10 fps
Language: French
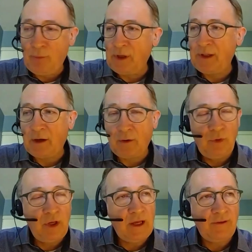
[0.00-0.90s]
On est en
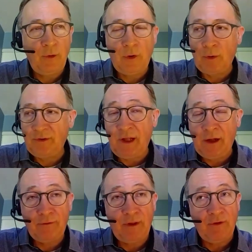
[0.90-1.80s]
communication
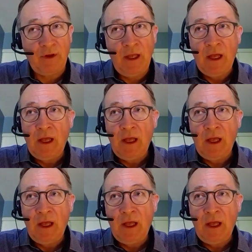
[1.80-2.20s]
constante. Vous savez,